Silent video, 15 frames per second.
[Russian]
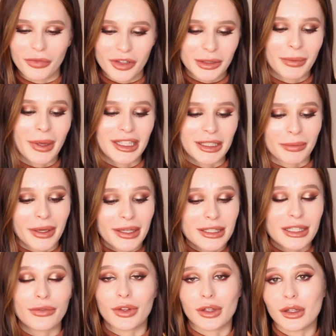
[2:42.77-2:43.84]
18
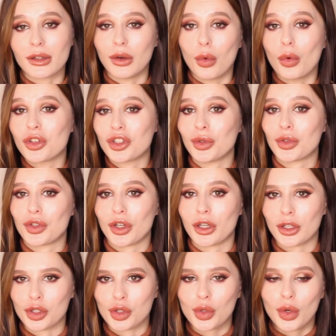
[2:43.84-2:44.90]
месяцев, это очень-очень
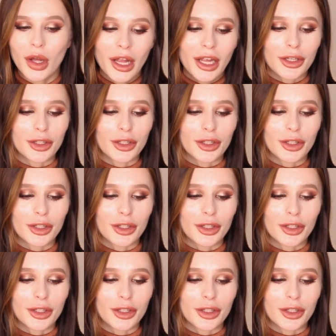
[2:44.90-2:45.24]
хорошо,